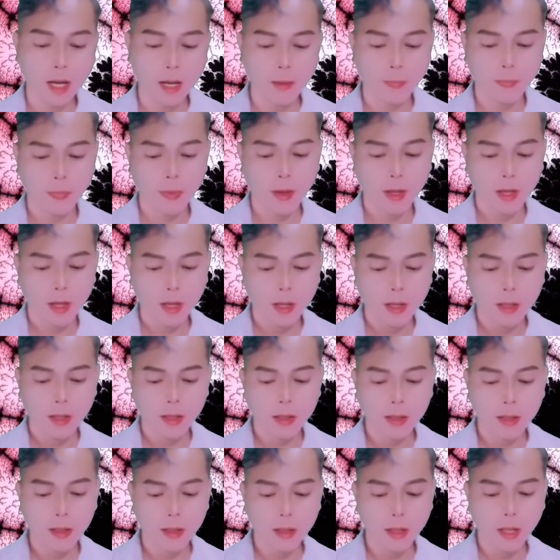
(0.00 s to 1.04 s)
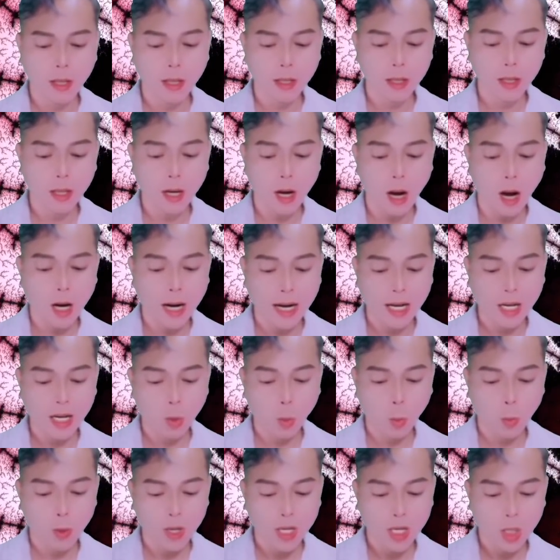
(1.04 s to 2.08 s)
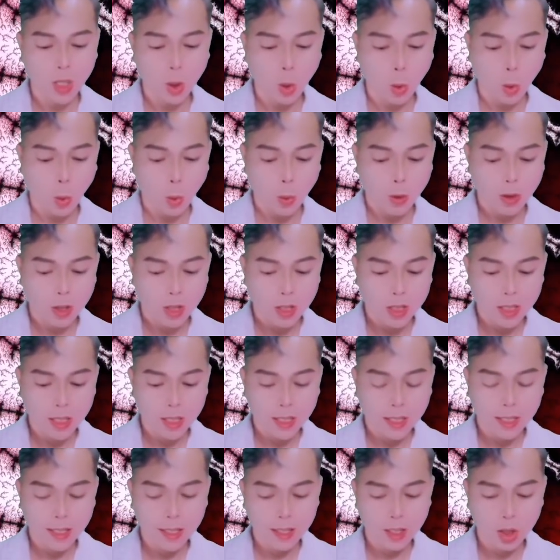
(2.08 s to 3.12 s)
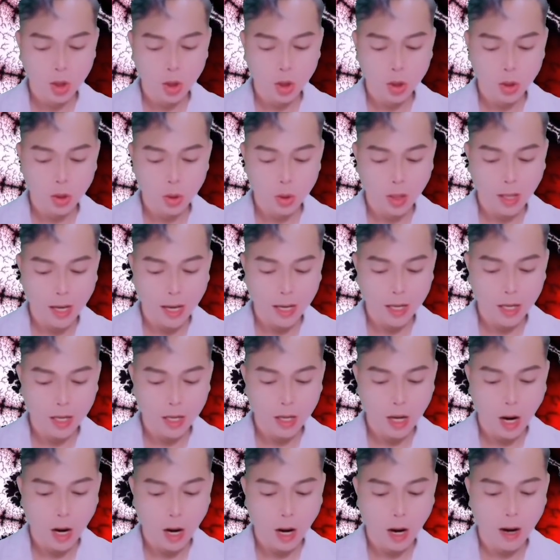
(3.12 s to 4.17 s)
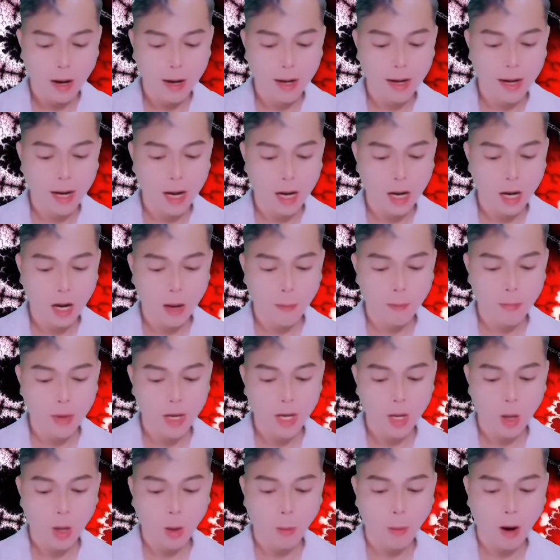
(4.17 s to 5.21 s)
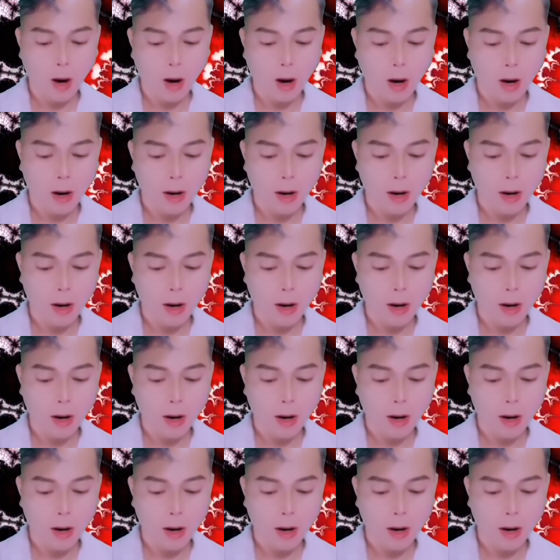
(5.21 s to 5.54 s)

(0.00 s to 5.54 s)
qua kính mắt mèo thì thấy đó chính là người từ khách sạn mang bữa tối đến. So với bình